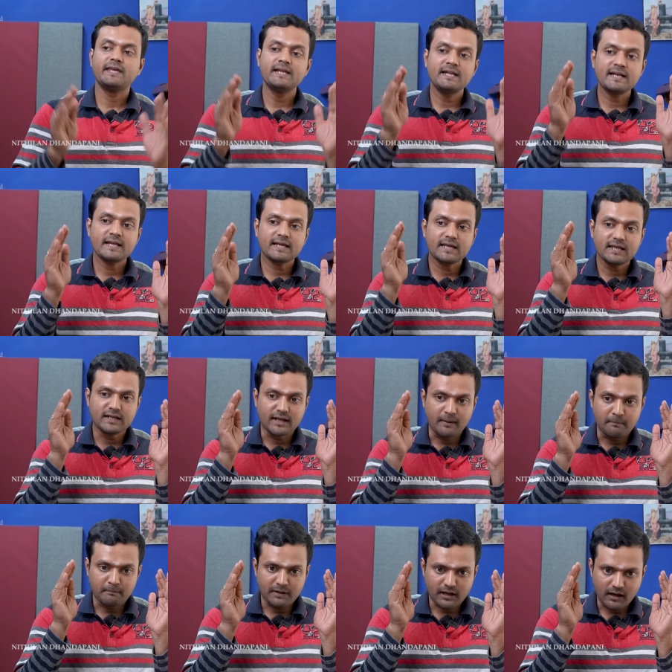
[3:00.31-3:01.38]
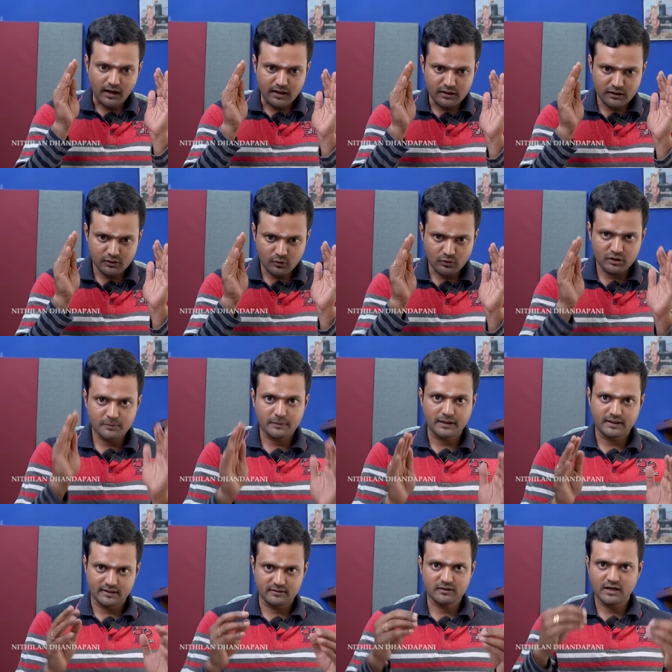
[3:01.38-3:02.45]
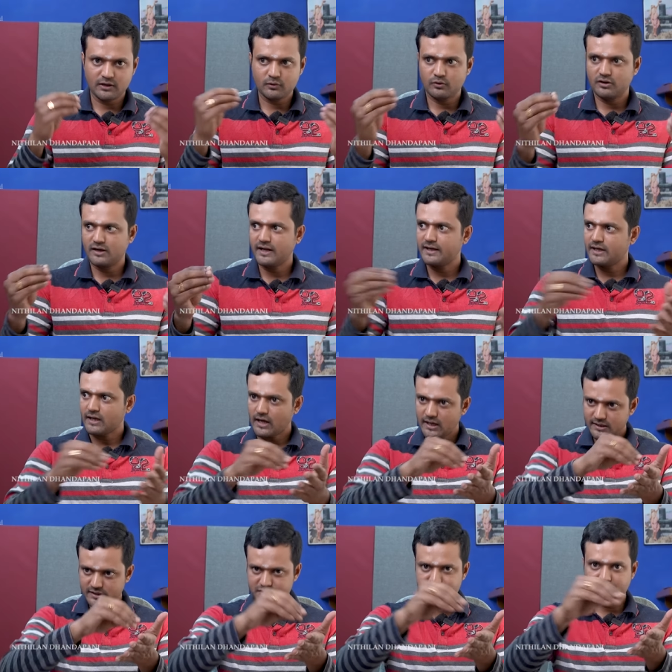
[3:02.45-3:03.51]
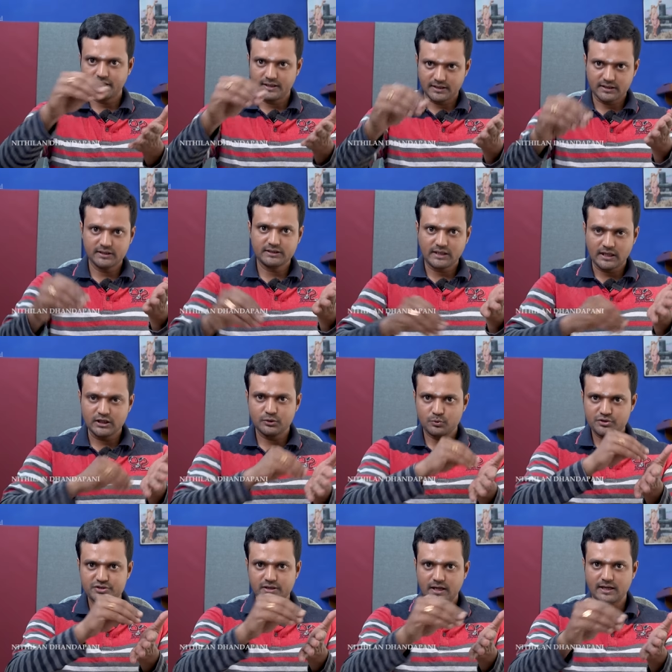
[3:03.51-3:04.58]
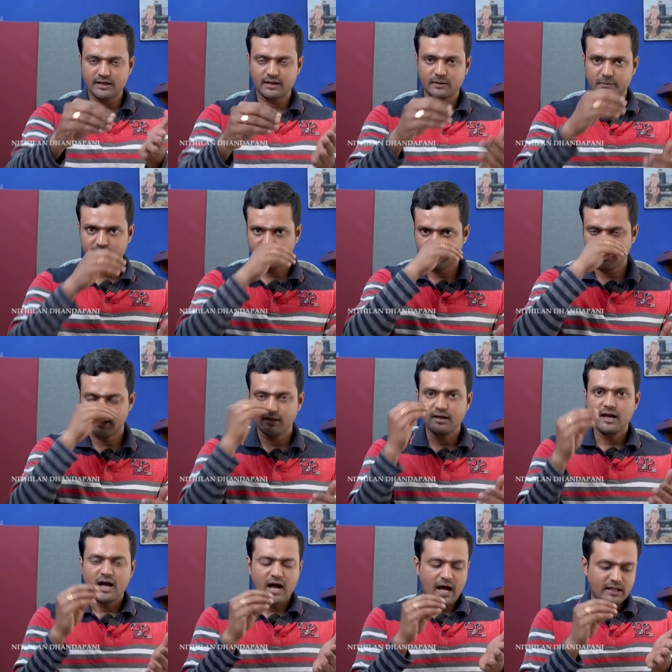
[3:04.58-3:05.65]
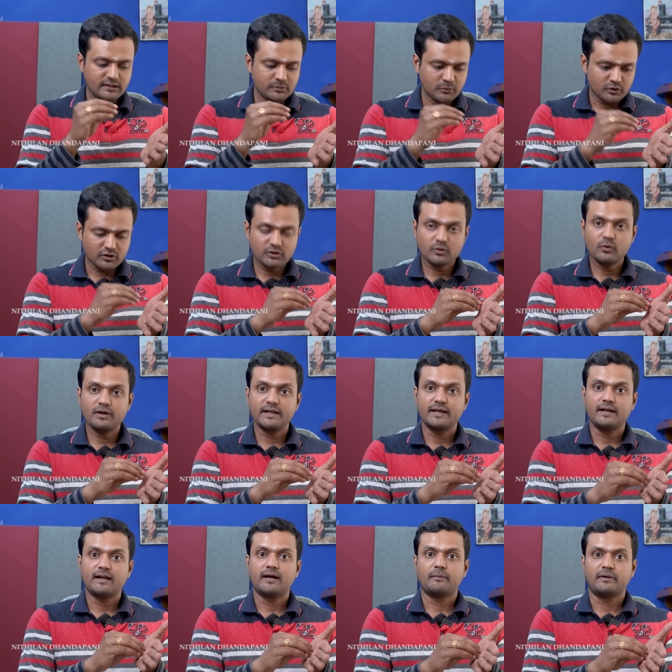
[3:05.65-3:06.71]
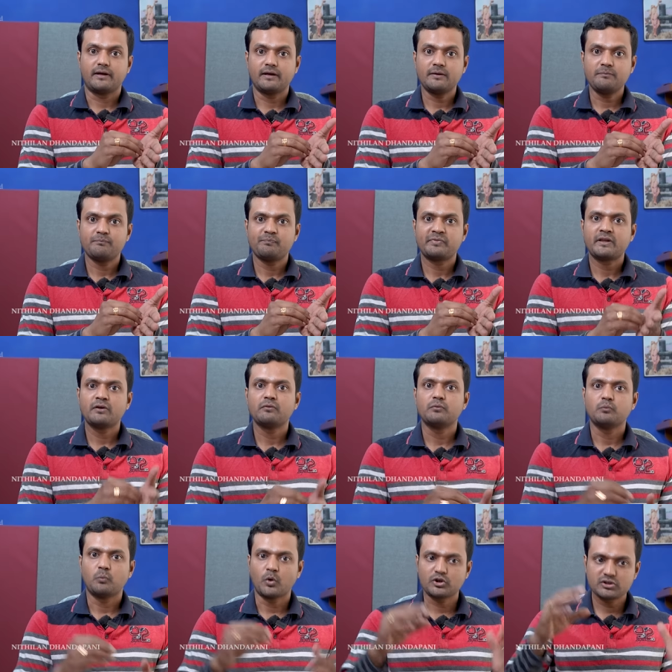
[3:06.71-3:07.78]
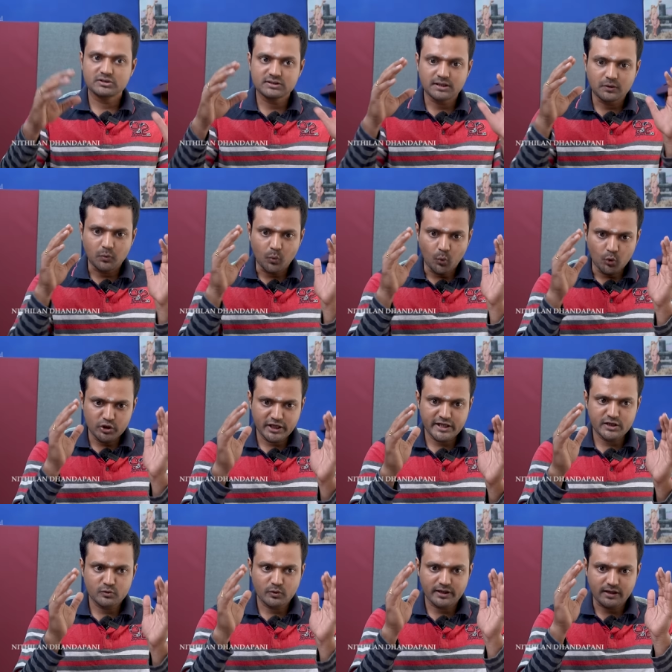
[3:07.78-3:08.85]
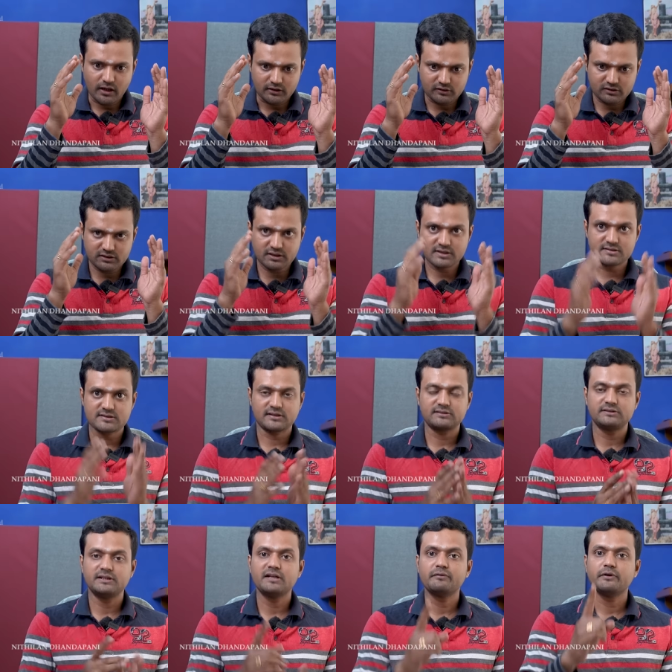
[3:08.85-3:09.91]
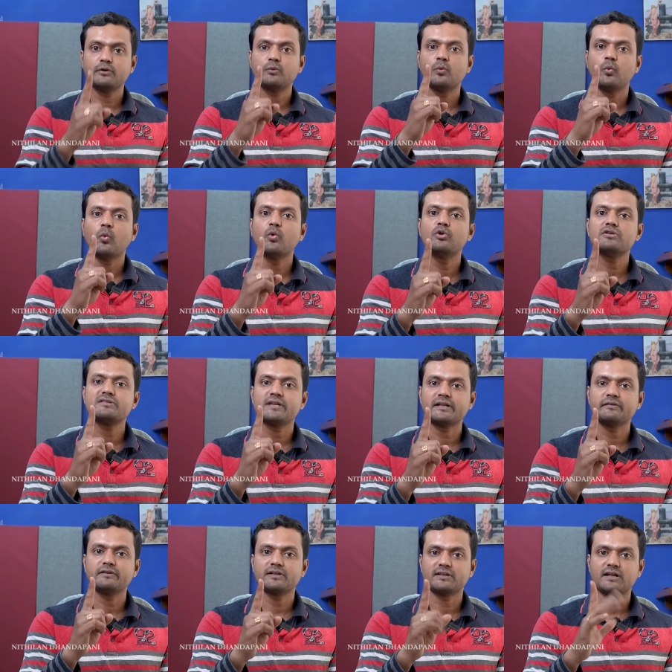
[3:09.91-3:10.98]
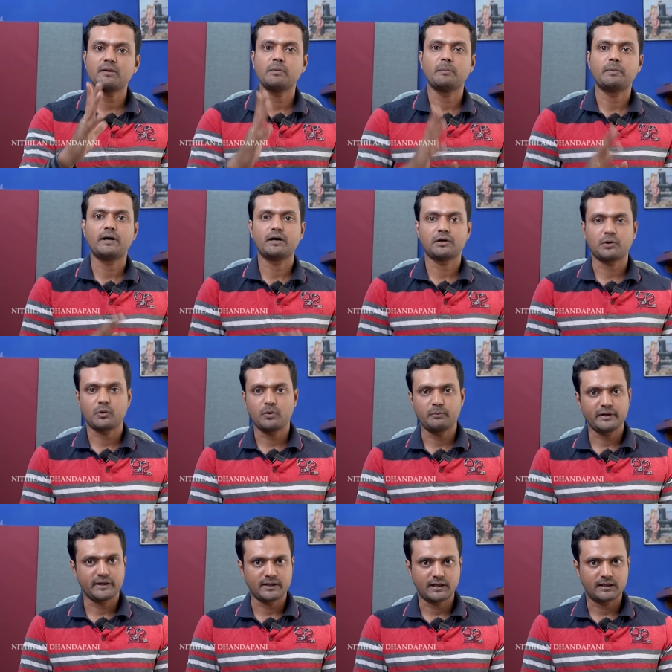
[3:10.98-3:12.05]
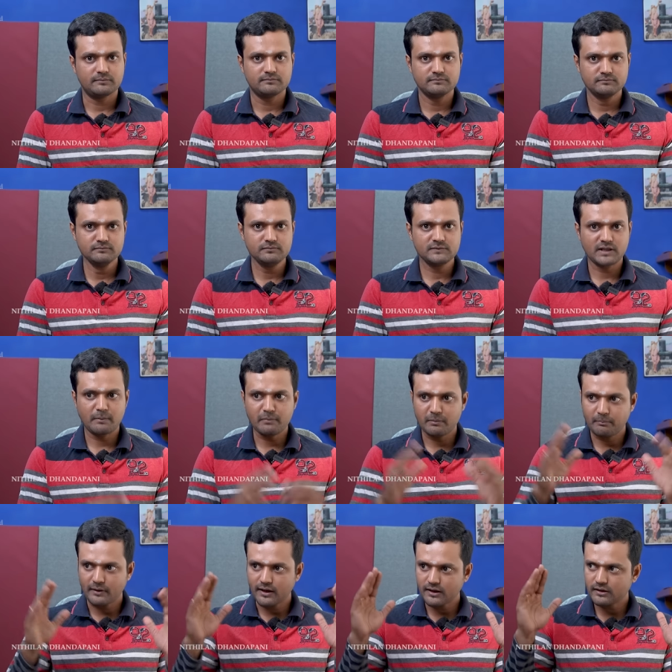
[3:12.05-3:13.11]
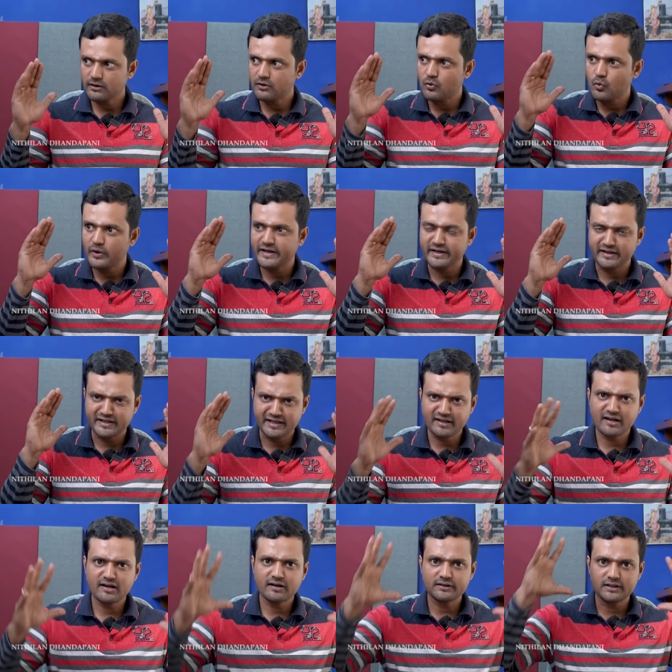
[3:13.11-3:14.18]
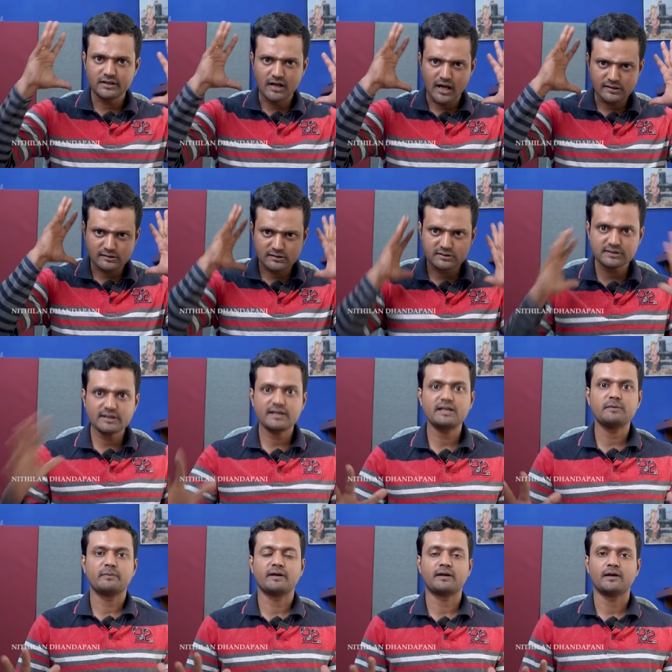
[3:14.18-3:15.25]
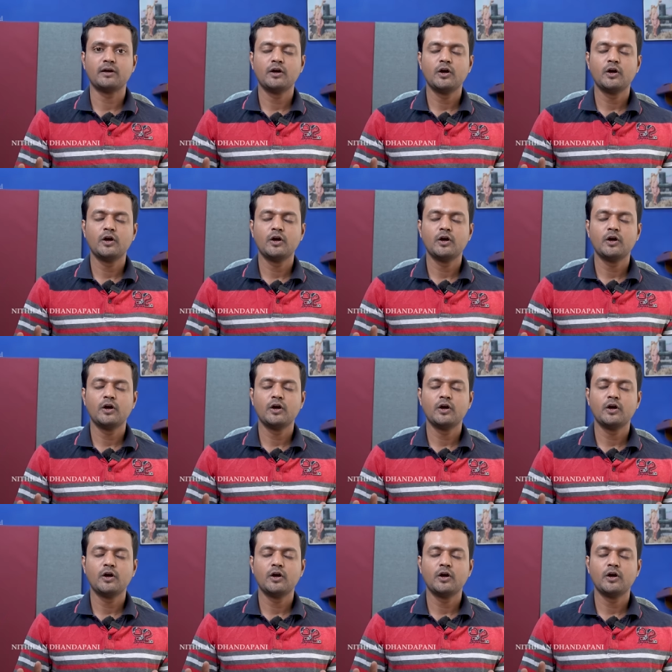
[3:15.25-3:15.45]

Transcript: இன்றைக்கி நம்ம கண்ணு கொண்டு பார்க்குறத கண்ணு கொண்டுனா இன்றைக்கி ஆராய்ச்சியாளர்கள் கண்டுபிடிச்சி காட்டுறாங்க பார்த்தீங்களா அது முதல் கொண்டு எல்லாமே மொத்த ஒளியினுடைய அத்தனை சக்தியில் வெறும் ஒரு சதவீதம் தான் நம்ம பார்க்குறோம் அப்படிங்கிறாங்க நம்ம பார்க்கக்கூடிய நிறங்கள் அத்தனையுமே